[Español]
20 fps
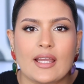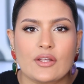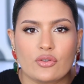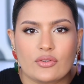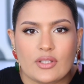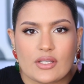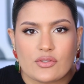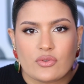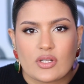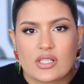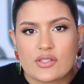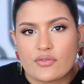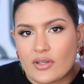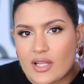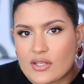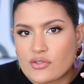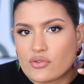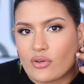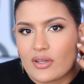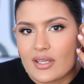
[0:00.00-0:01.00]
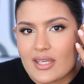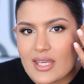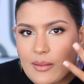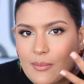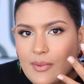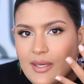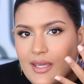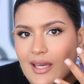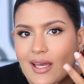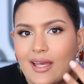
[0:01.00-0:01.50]
esto te hace una exfoliación
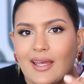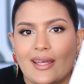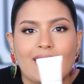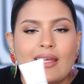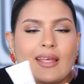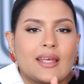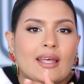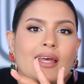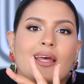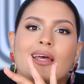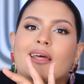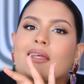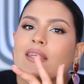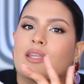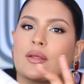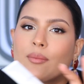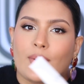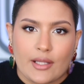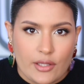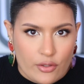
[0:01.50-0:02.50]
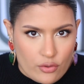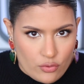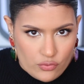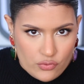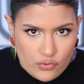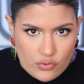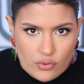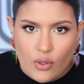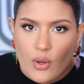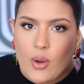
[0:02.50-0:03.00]
química nivel de
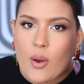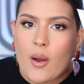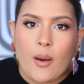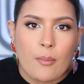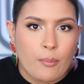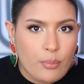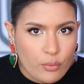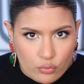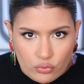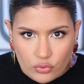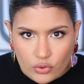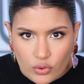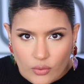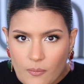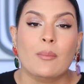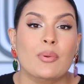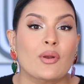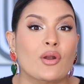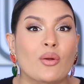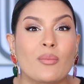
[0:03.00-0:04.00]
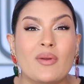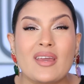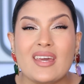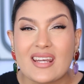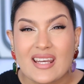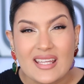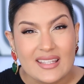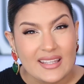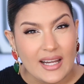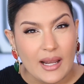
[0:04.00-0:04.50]
Punto. Pero no me
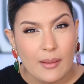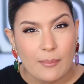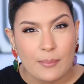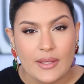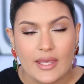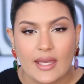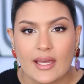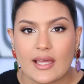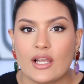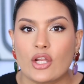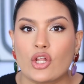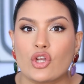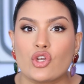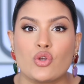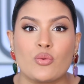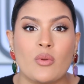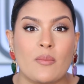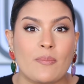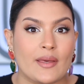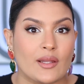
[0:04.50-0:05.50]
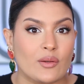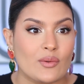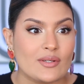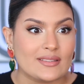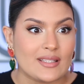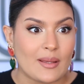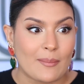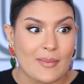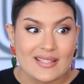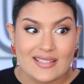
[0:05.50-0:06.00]
irrita la piel, mi piel no
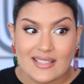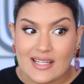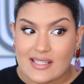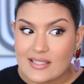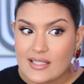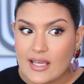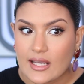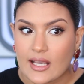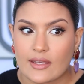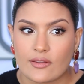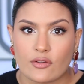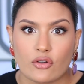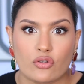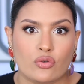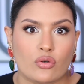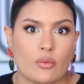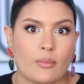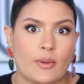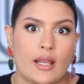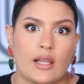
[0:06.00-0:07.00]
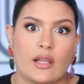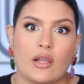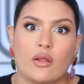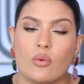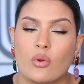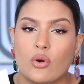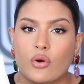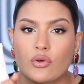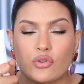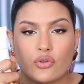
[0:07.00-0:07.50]
está más seca de lo normal
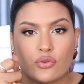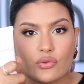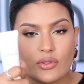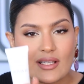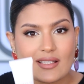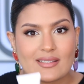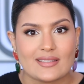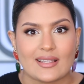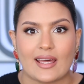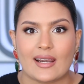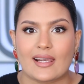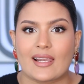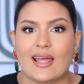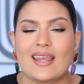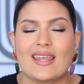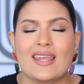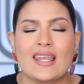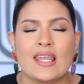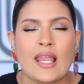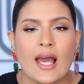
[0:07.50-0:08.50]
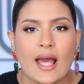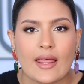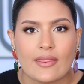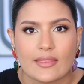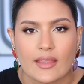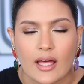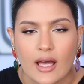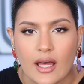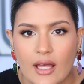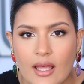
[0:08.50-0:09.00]
luego de utilizarla,
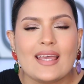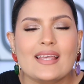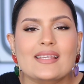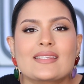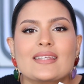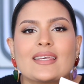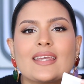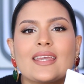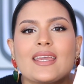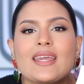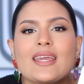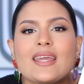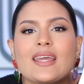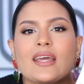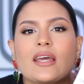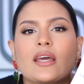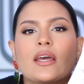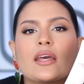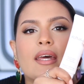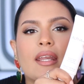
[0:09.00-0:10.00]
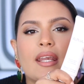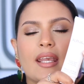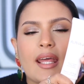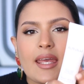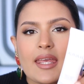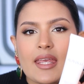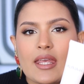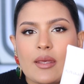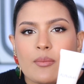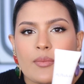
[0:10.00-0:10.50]
nada. Es
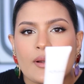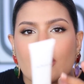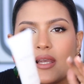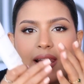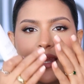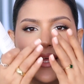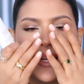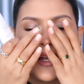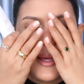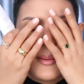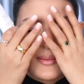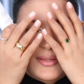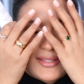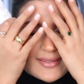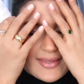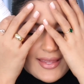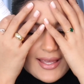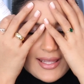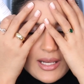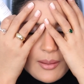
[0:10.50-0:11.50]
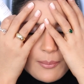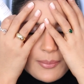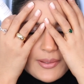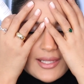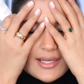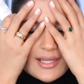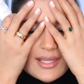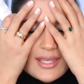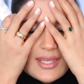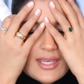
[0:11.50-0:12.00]
increíble, te deja la
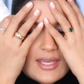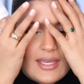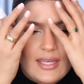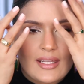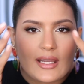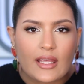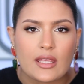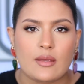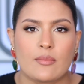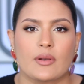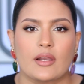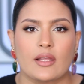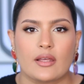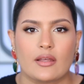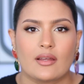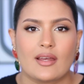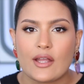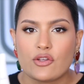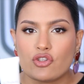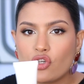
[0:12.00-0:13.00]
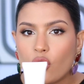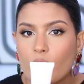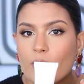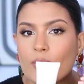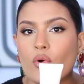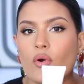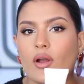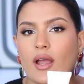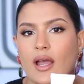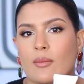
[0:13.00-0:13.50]
piel increíble. Yo
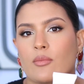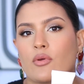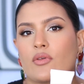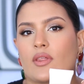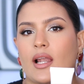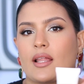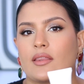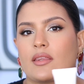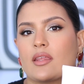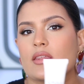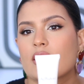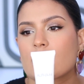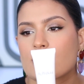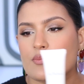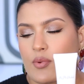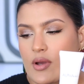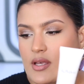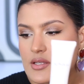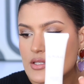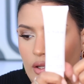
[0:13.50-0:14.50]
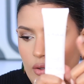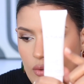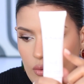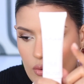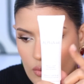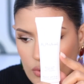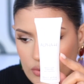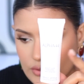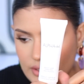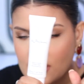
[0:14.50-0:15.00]
vi un cambio del antes y después,
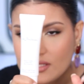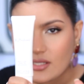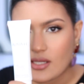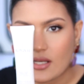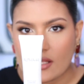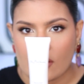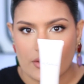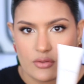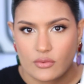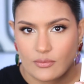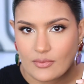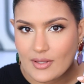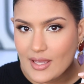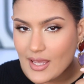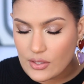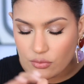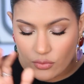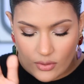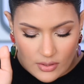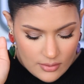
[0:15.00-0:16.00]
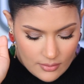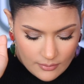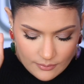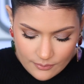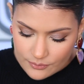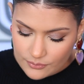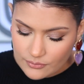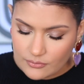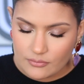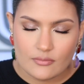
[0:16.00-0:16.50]
luego de utilizar esto. Esto es
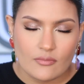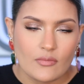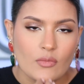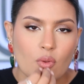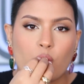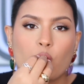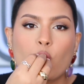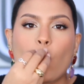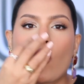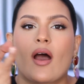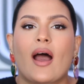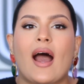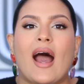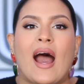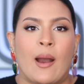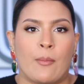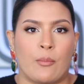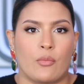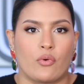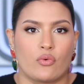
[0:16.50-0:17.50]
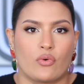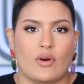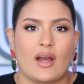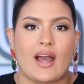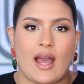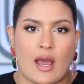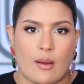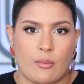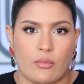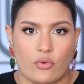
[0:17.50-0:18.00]
amo,
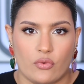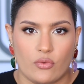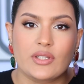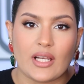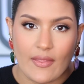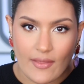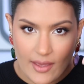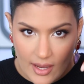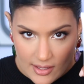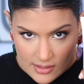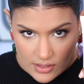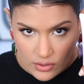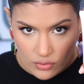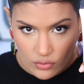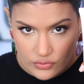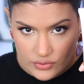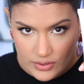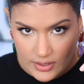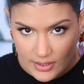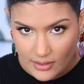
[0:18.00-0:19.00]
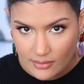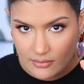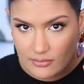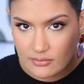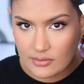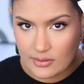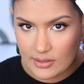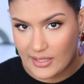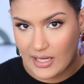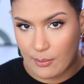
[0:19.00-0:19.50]
amo. Te la dejas de noche, ¿eh?
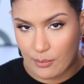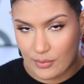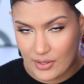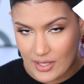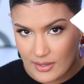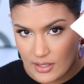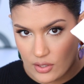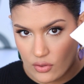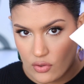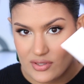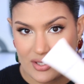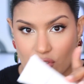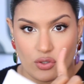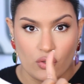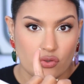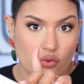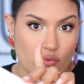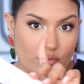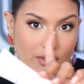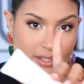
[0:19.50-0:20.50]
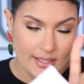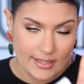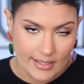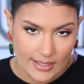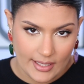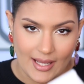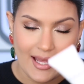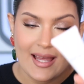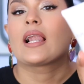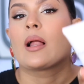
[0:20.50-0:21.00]
Te la pones de noche, no se usa en el
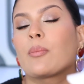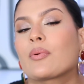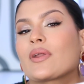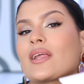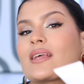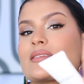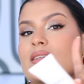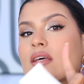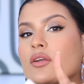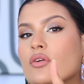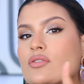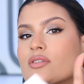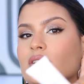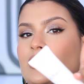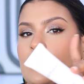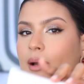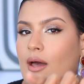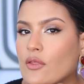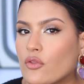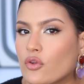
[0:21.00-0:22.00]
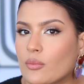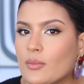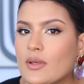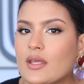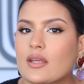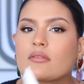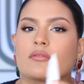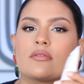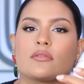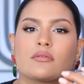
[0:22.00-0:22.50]
día. Te la pones de noche, te vas a
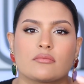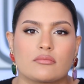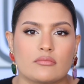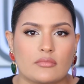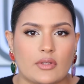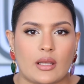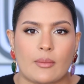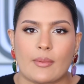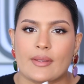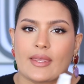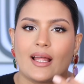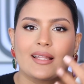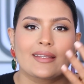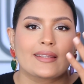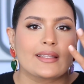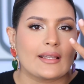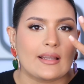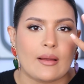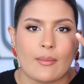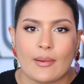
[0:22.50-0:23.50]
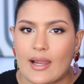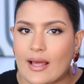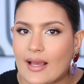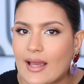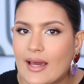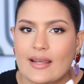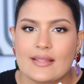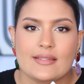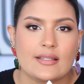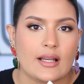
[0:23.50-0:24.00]
dormir y en la mañana te lavas la
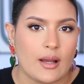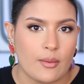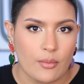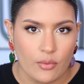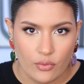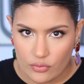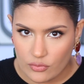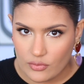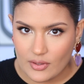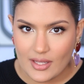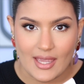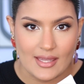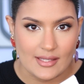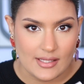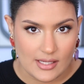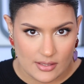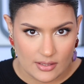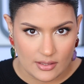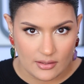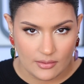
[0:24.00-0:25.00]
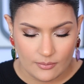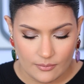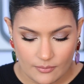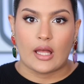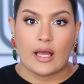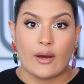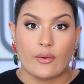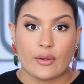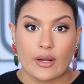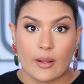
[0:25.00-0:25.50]
cara y se acabó. Es así.
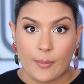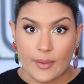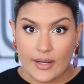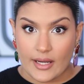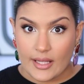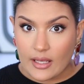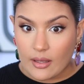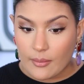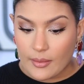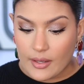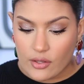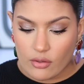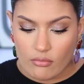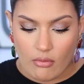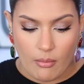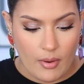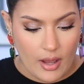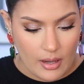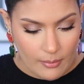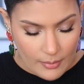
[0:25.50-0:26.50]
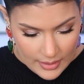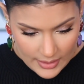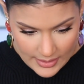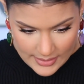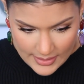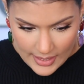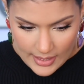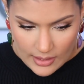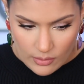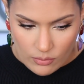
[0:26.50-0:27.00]
Ahora, para el cabello, vamos al
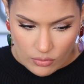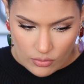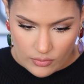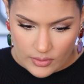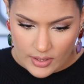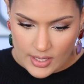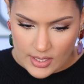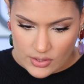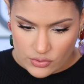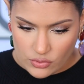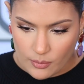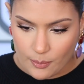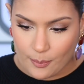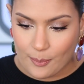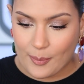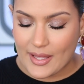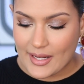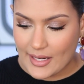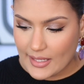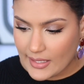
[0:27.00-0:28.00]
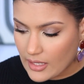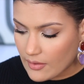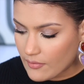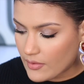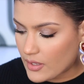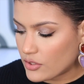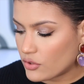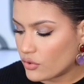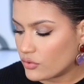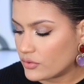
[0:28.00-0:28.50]
maquillaje luego de esto. Para el
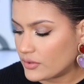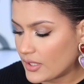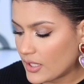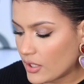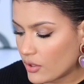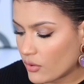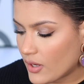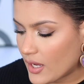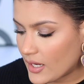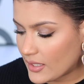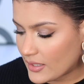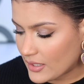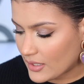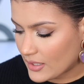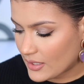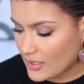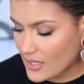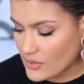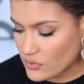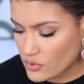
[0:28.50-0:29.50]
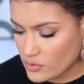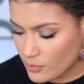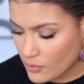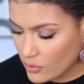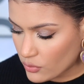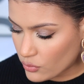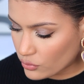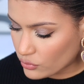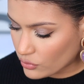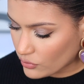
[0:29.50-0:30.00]
cabello tengo aquí estos
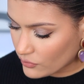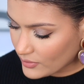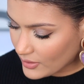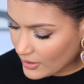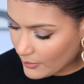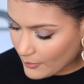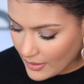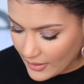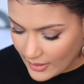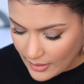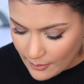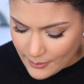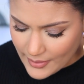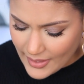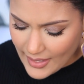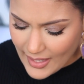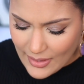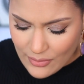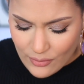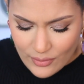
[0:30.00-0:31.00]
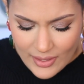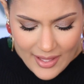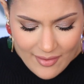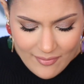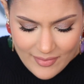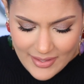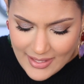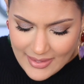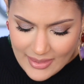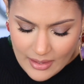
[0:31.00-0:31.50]
productos que me han cambiado la
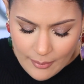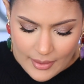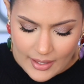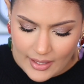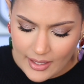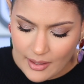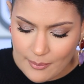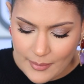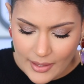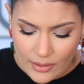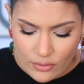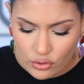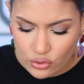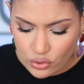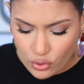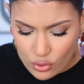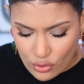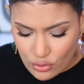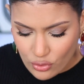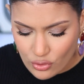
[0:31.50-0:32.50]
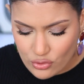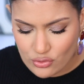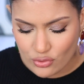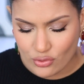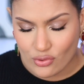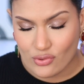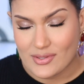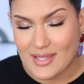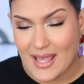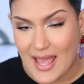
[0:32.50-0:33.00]
vida, me han cambiado todo, yo
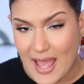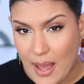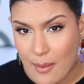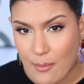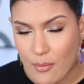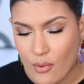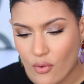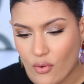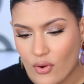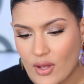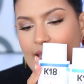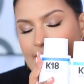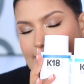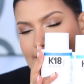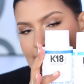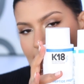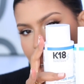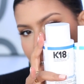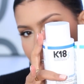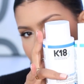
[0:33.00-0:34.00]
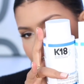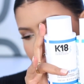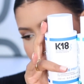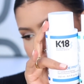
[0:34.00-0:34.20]
los amo. Y esta línea